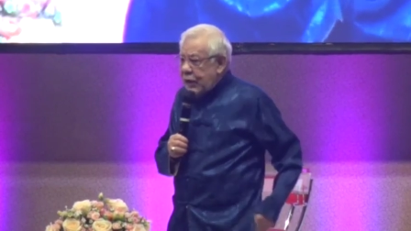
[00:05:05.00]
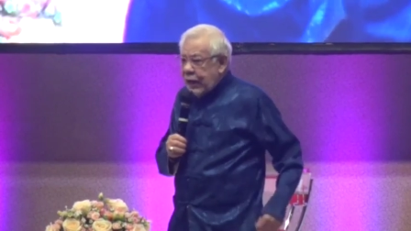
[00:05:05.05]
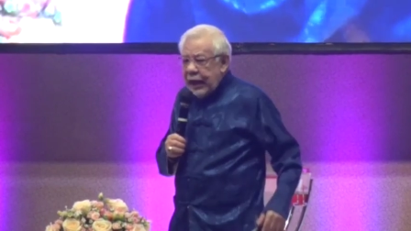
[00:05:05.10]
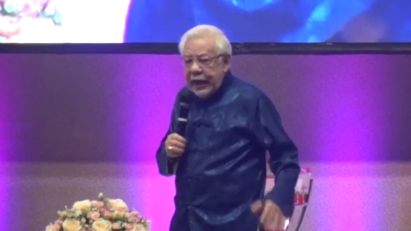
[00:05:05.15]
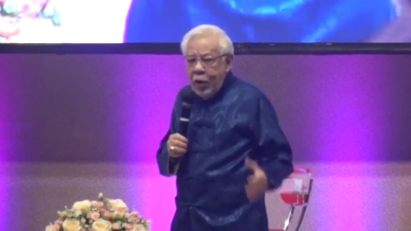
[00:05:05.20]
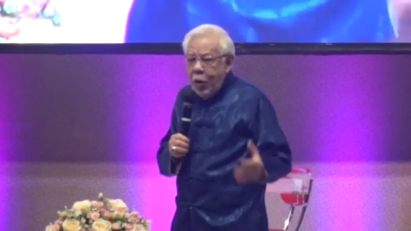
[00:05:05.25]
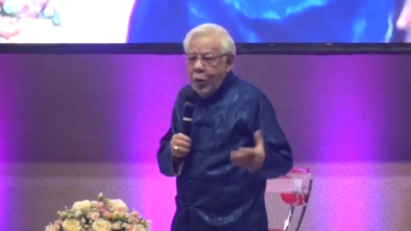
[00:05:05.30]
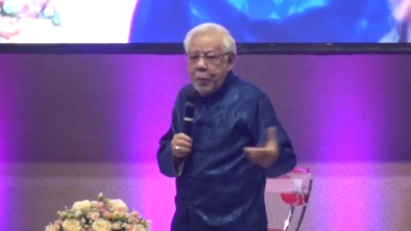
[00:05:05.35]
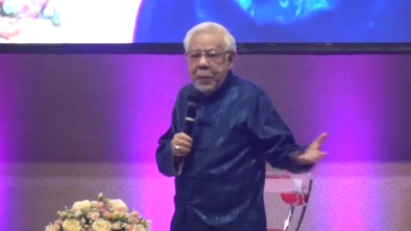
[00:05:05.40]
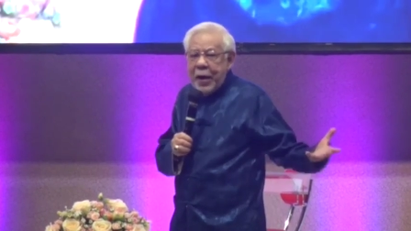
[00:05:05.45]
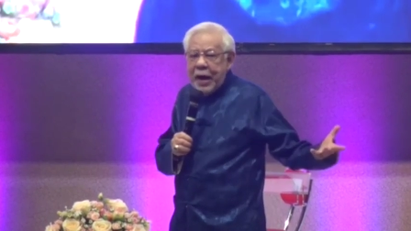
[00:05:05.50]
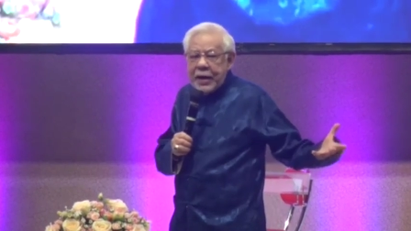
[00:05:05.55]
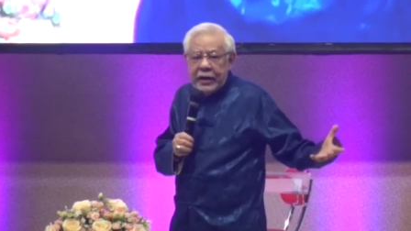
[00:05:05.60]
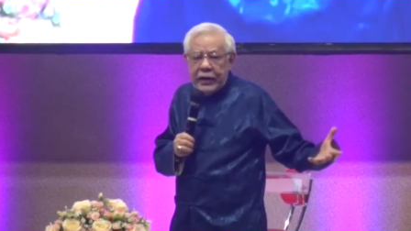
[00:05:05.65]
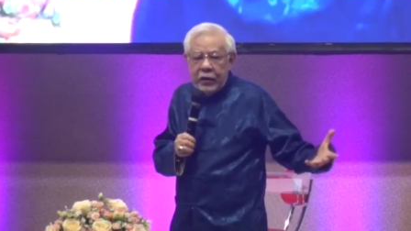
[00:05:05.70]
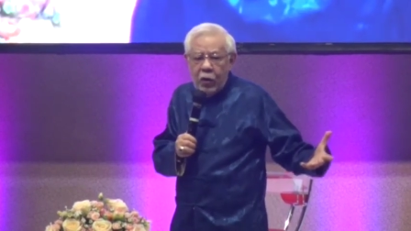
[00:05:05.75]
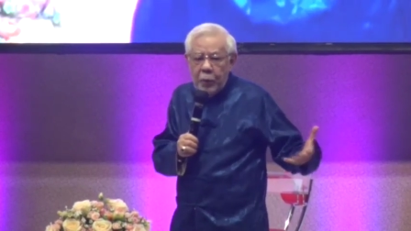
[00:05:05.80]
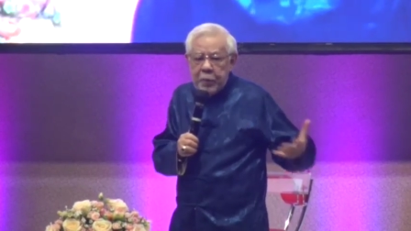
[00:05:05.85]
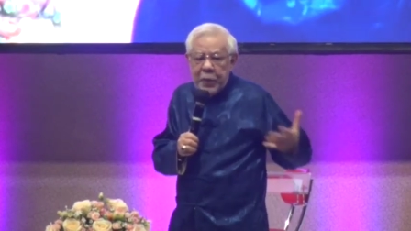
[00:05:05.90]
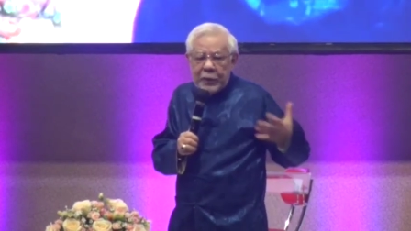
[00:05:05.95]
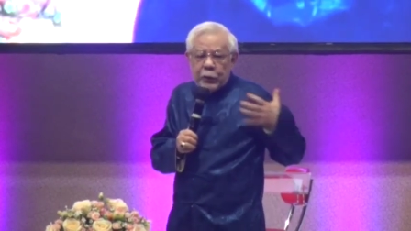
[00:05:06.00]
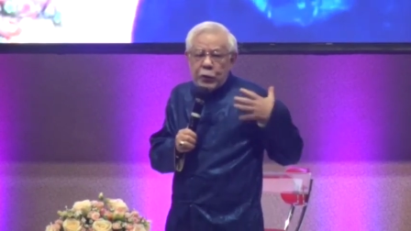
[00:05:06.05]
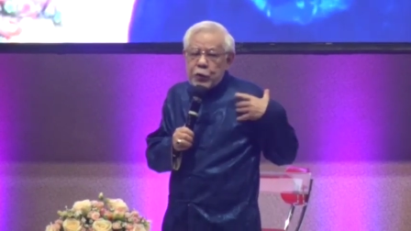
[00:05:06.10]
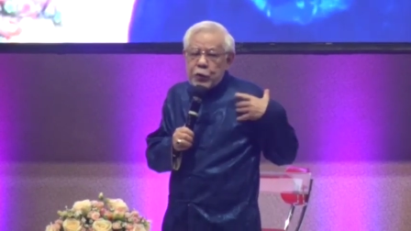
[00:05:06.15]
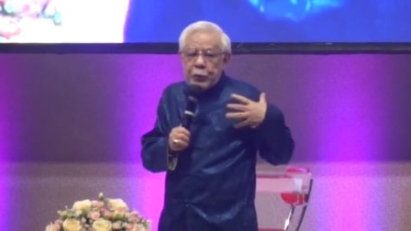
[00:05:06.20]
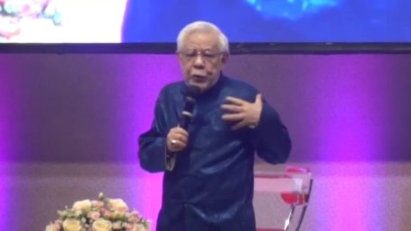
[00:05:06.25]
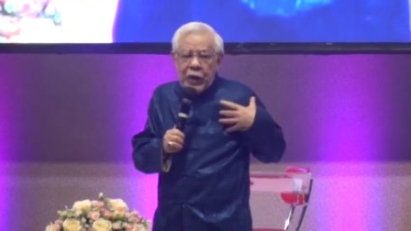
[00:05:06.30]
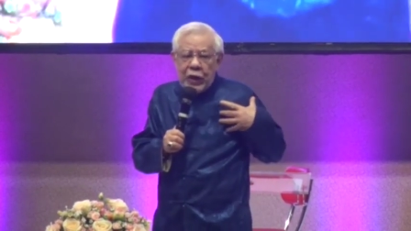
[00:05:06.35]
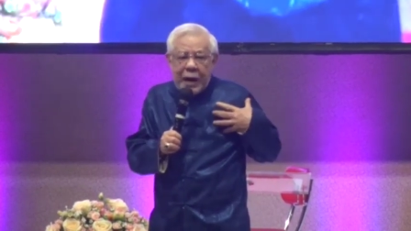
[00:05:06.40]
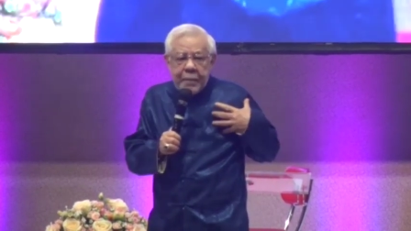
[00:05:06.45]
Kayak opa nih, opa
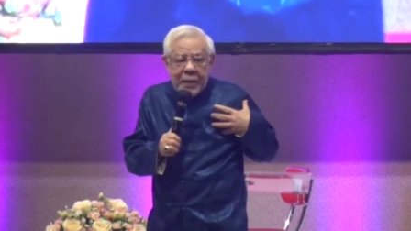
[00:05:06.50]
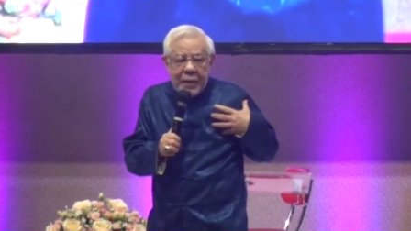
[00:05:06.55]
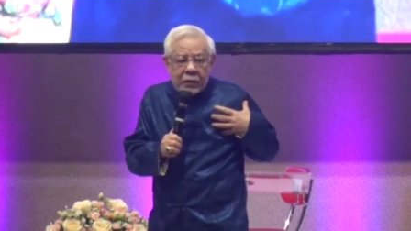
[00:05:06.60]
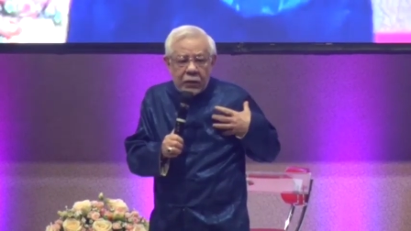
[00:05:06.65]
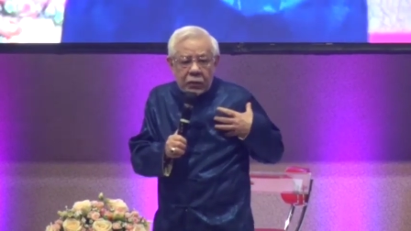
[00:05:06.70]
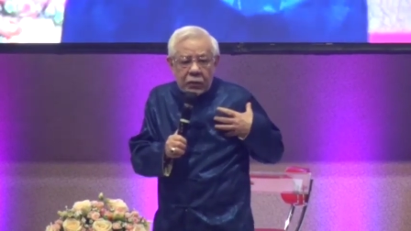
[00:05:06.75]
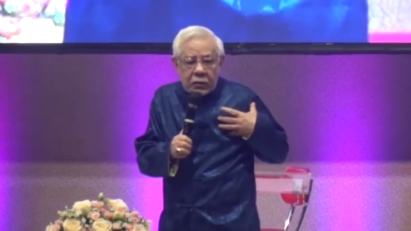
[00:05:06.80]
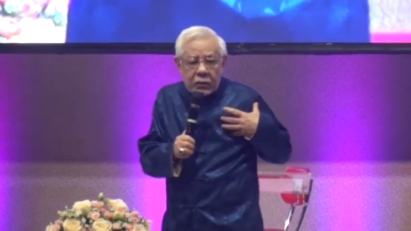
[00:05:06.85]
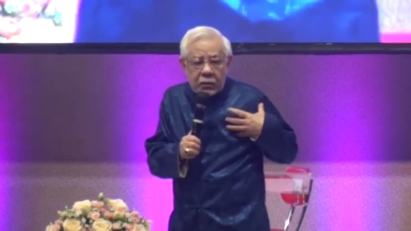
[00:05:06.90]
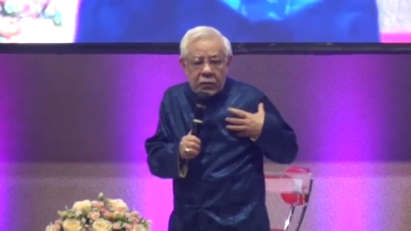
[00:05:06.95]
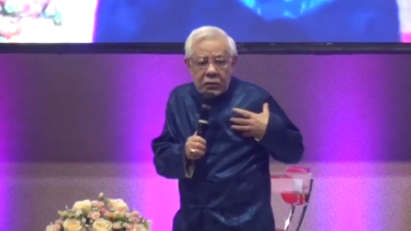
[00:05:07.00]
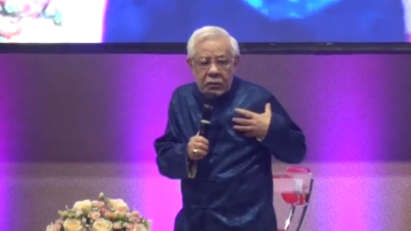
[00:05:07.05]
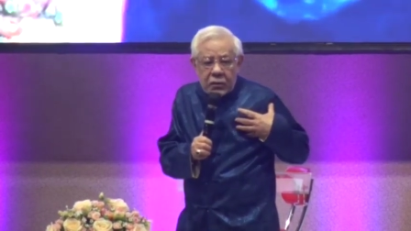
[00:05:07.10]
78 loh.